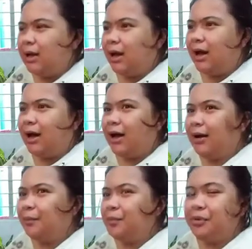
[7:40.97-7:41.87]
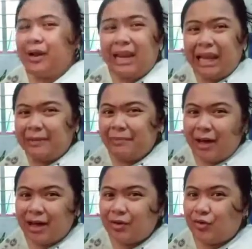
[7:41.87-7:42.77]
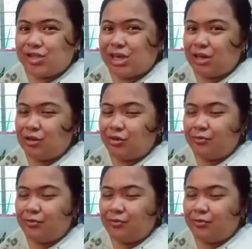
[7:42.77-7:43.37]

Um, relate ba kayo sa inyo?